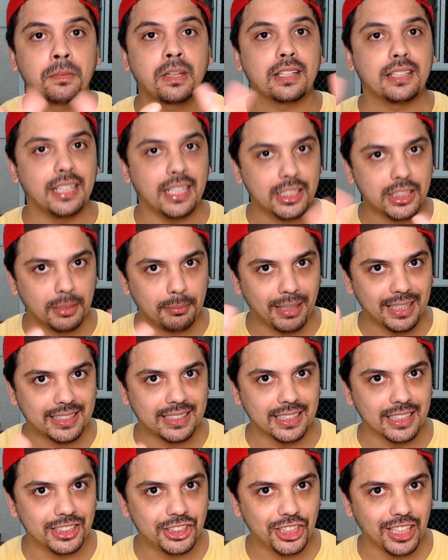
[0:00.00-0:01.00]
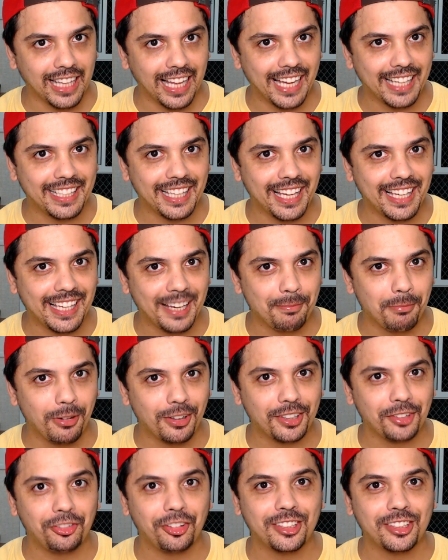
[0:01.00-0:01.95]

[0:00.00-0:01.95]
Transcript: Deixa bastante like aí que é bom que eu